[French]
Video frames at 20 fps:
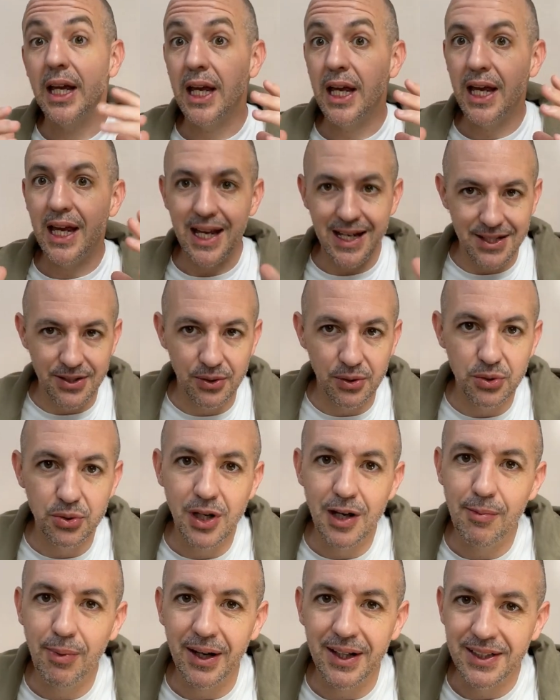Et est-ce que tu
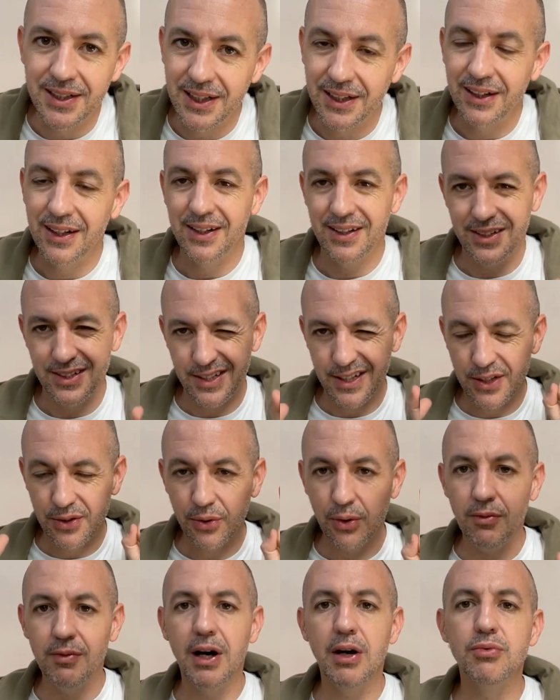les pratiques C'est ce
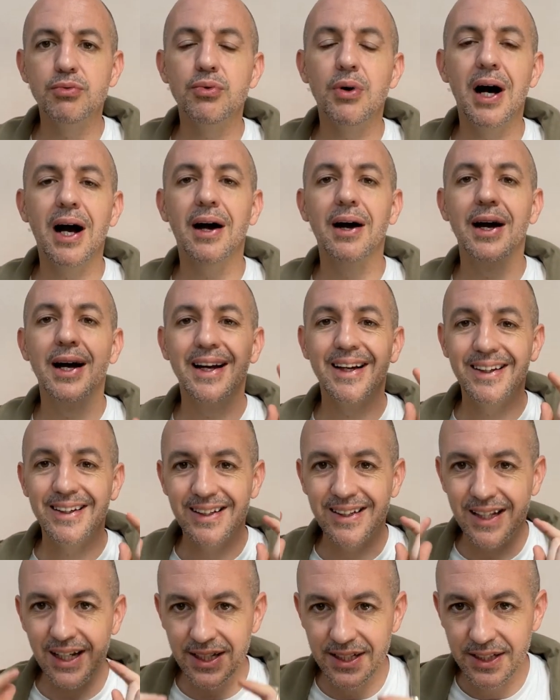qu'on va voir
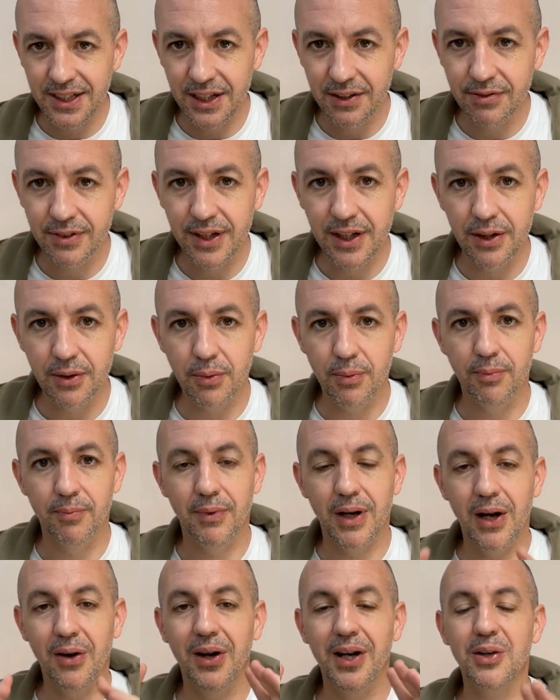dans cette vidéo.
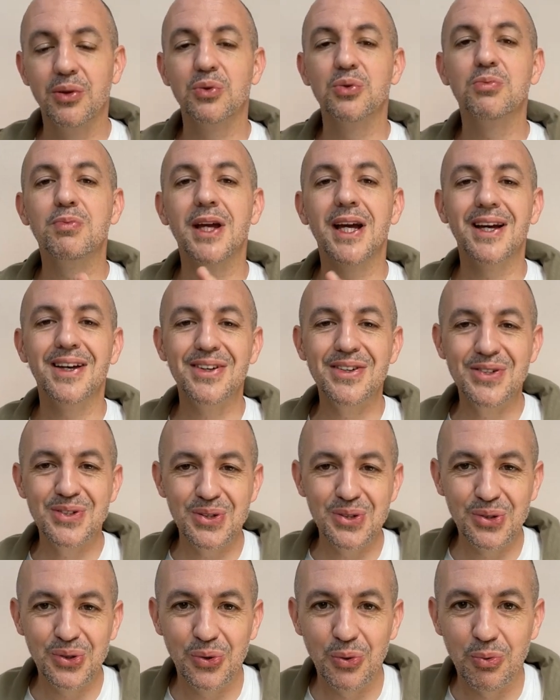Alors écoute bien
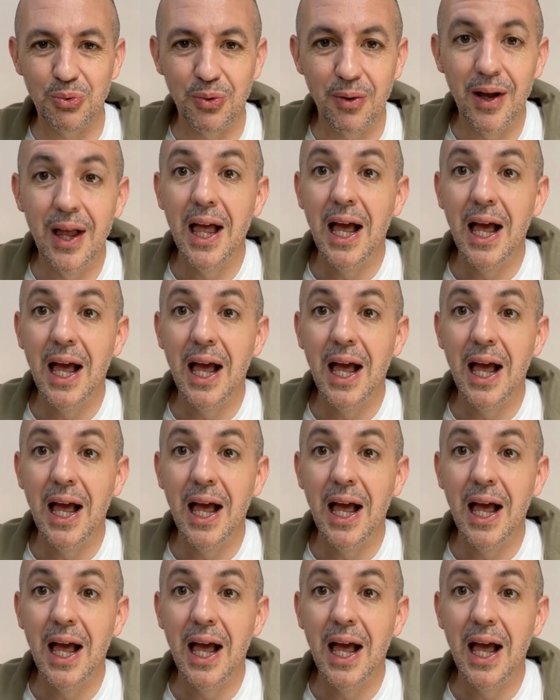jusqu'au bout.